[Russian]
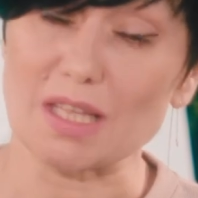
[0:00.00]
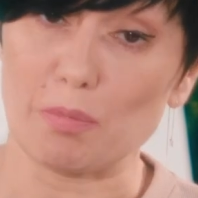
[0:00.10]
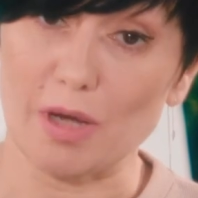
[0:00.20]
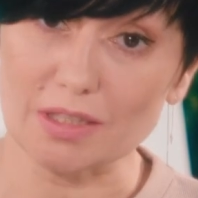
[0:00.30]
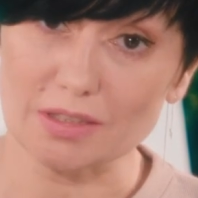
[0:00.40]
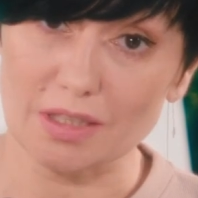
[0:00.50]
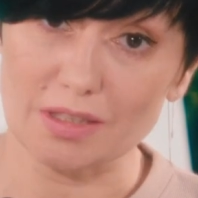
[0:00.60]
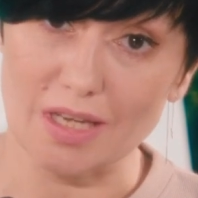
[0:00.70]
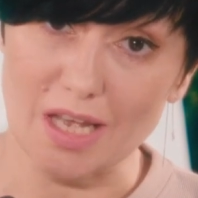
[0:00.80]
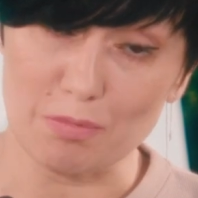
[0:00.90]
Лопатка
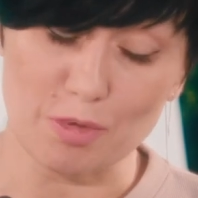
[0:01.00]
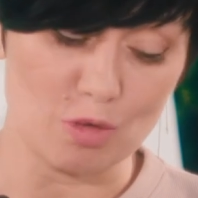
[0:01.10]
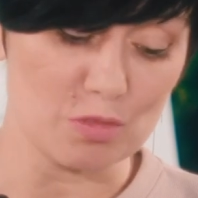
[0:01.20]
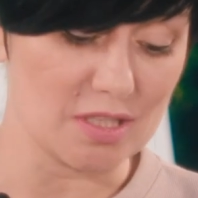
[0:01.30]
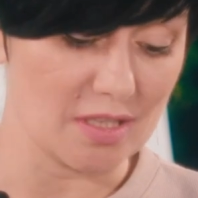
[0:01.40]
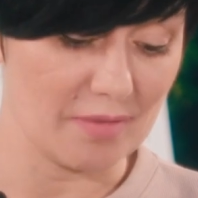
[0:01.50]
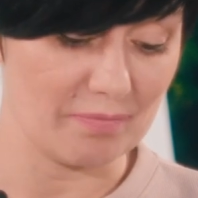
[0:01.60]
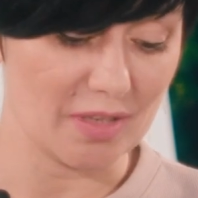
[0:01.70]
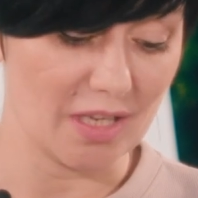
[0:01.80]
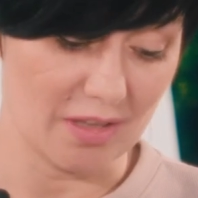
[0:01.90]
для промысла
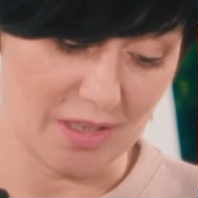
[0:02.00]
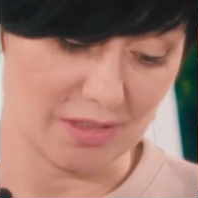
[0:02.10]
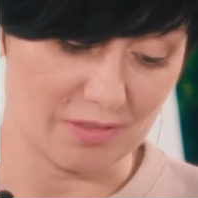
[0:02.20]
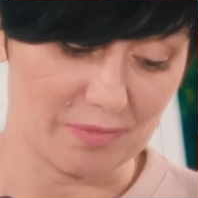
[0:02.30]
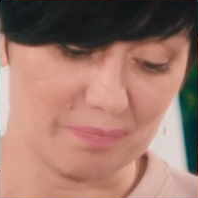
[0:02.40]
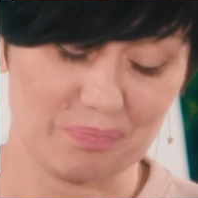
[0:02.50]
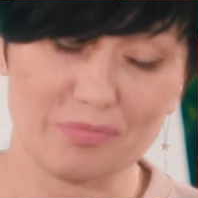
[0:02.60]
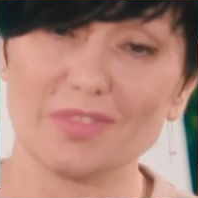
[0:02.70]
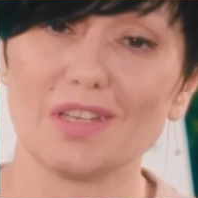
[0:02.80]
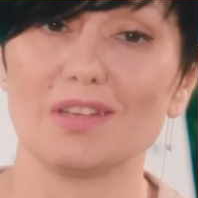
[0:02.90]
каланов.
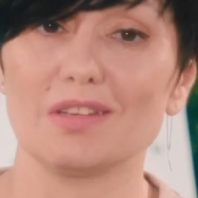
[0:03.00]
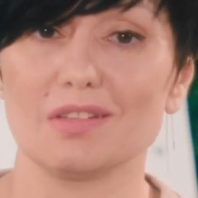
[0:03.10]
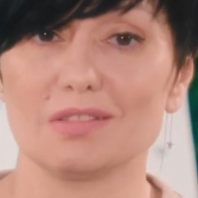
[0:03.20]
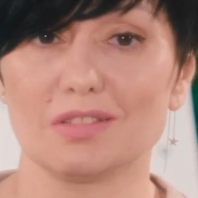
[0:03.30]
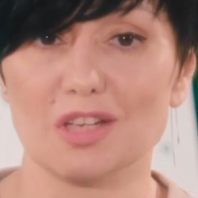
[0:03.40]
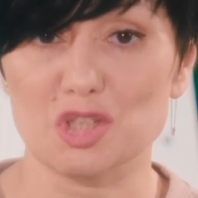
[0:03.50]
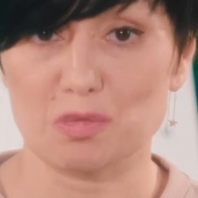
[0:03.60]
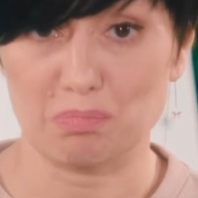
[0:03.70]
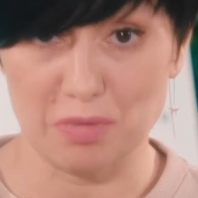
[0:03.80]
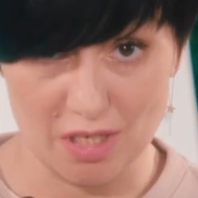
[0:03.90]
И наш
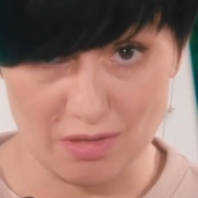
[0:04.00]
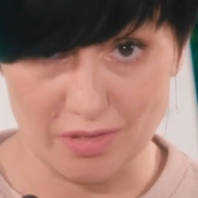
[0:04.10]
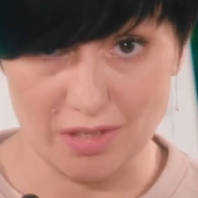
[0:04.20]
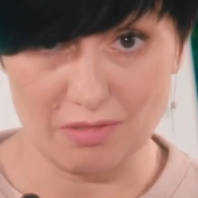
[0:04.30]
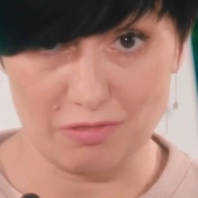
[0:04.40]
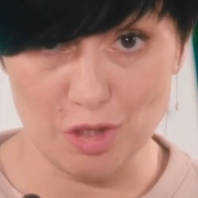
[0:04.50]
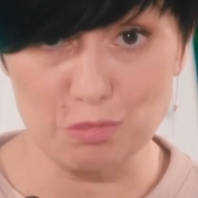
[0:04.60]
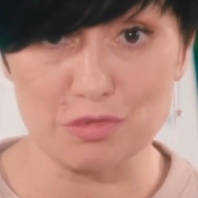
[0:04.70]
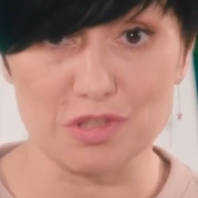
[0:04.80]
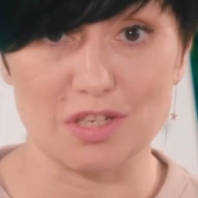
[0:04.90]
первый
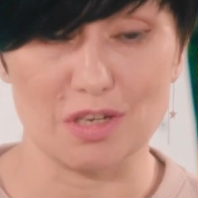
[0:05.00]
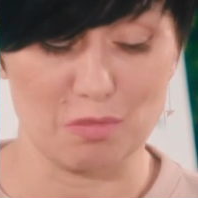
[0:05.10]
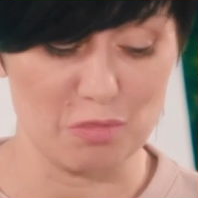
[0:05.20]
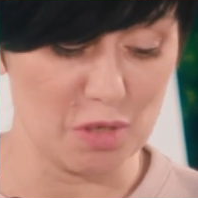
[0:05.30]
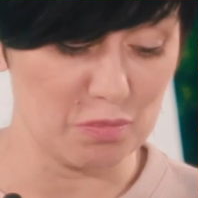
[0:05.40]
выпуск мы